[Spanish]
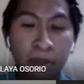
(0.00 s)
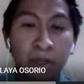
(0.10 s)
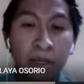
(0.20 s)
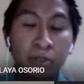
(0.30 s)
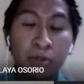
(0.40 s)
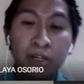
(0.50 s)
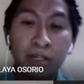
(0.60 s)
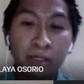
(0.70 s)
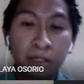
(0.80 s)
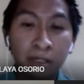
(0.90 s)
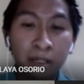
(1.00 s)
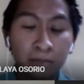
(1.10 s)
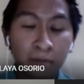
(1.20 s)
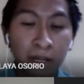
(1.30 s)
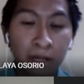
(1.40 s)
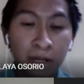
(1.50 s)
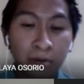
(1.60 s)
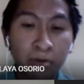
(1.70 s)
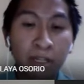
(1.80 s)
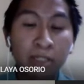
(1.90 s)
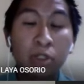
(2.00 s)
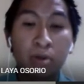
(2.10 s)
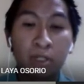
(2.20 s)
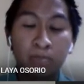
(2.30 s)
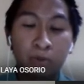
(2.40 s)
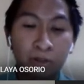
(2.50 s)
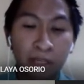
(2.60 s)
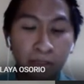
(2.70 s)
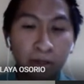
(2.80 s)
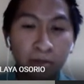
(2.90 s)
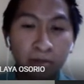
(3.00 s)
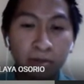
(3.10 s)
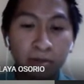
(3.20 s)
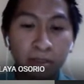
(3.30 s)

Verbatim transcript: Eso quiere decir que implica una sobreexplotación